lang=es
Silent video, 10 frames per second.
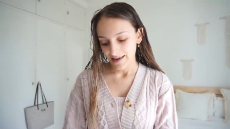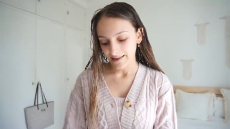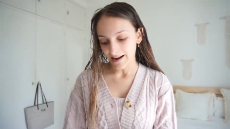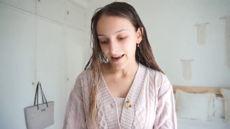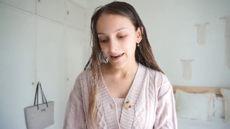
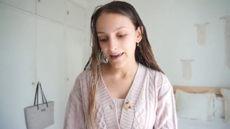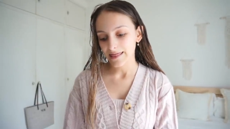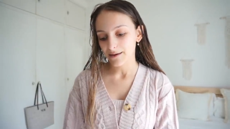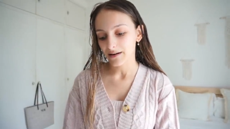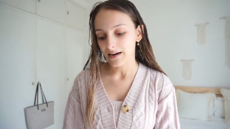y trae
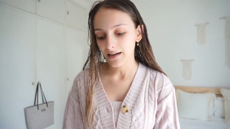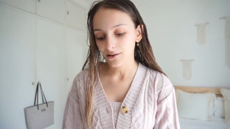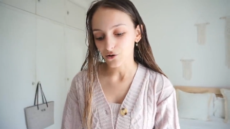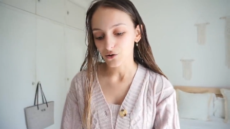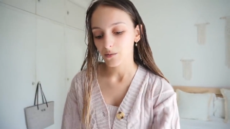15
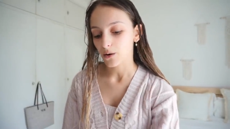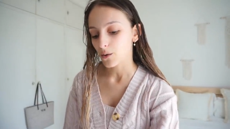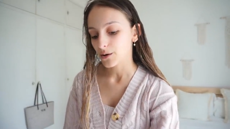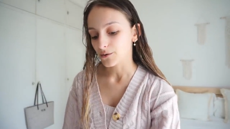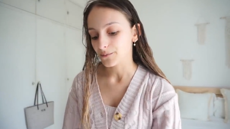mililitros, pero
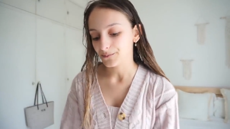bueno,